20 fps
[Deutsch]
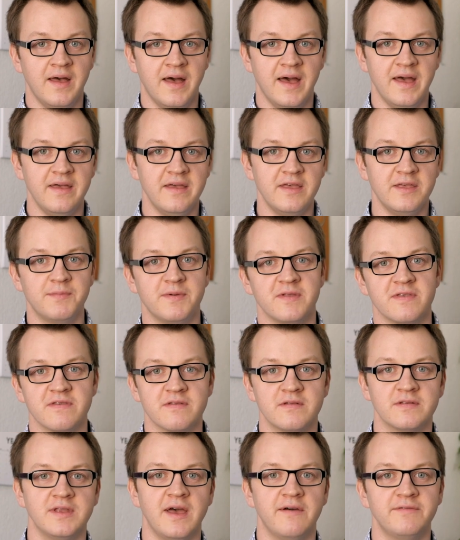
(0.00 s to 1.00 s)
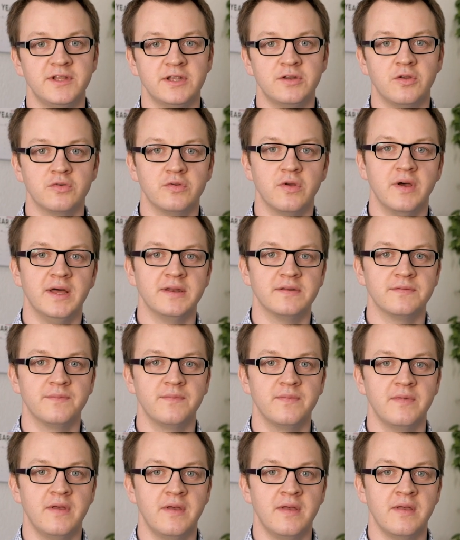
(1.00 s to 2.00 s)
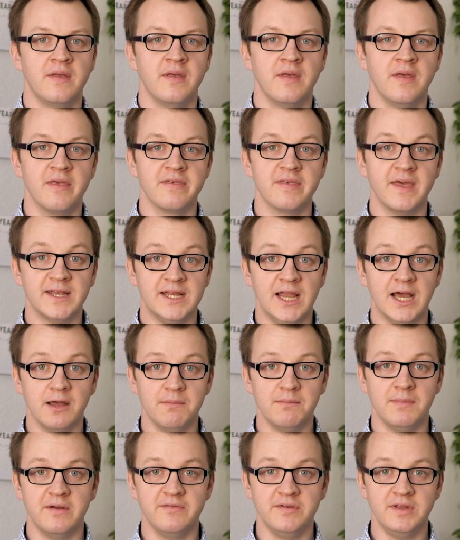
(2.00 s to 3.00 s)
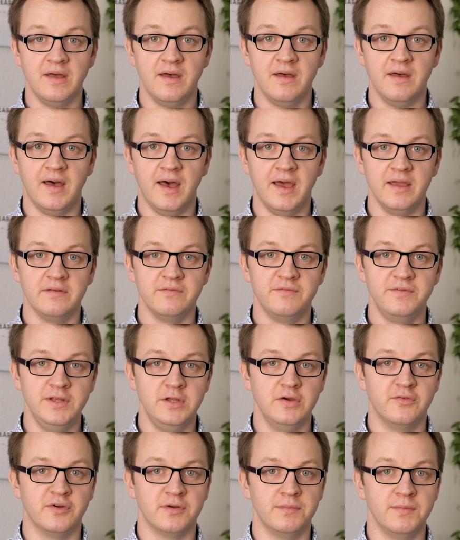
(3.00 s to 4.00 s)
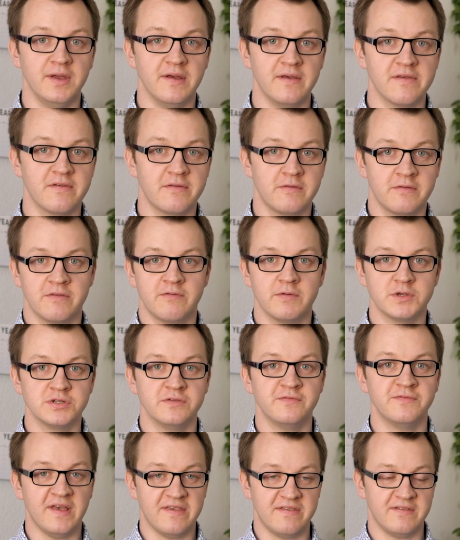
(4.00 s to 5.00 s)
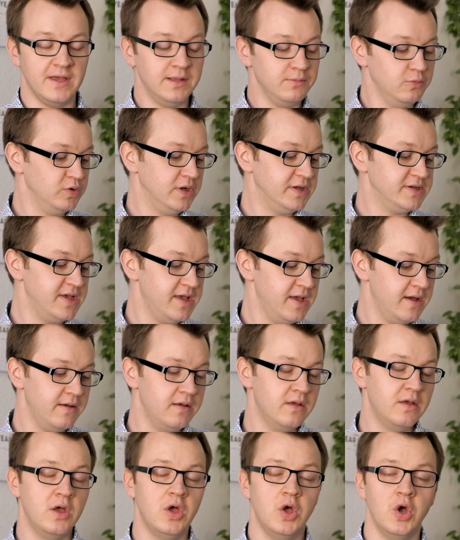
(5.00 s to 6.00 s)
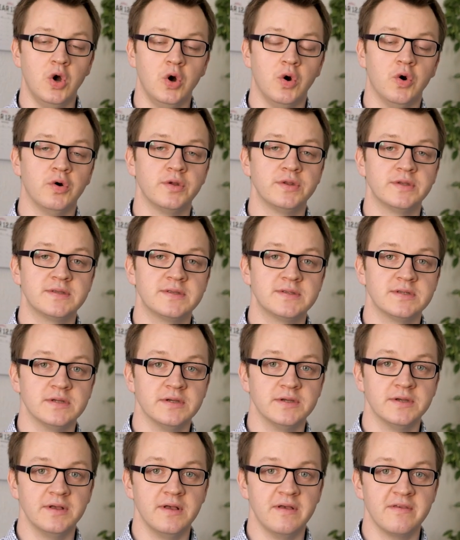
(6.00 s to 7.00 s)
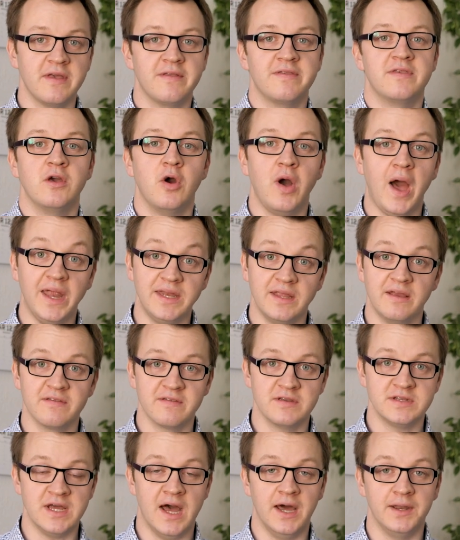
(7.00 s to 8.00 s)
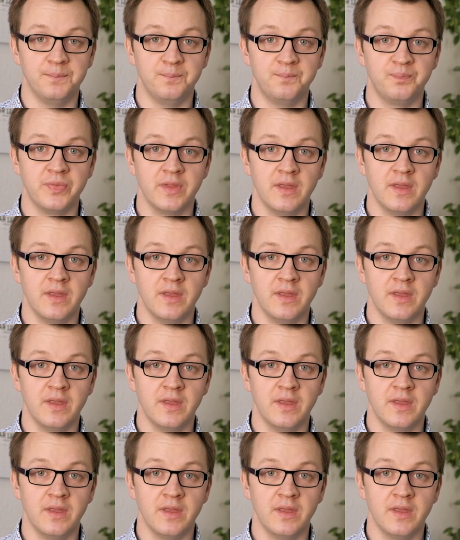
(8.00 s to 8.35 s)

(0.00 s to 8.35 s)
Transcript: Hi, ich bin's, David der Doktorand. Seit langem mal wieder ein Video von mir. Es ist inzwischen fast einen Monat her und äh, es hat sich auch einiges getan.